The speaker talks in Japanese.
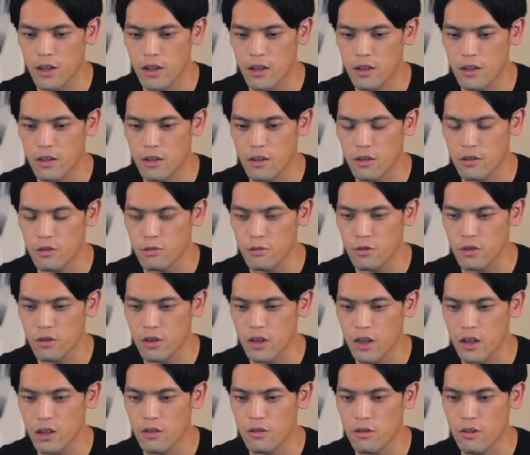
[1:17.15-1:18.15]
たんですけども
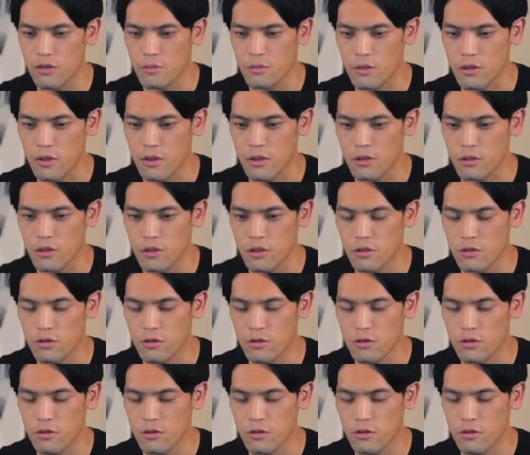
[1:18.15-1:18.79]
キングダムとか推し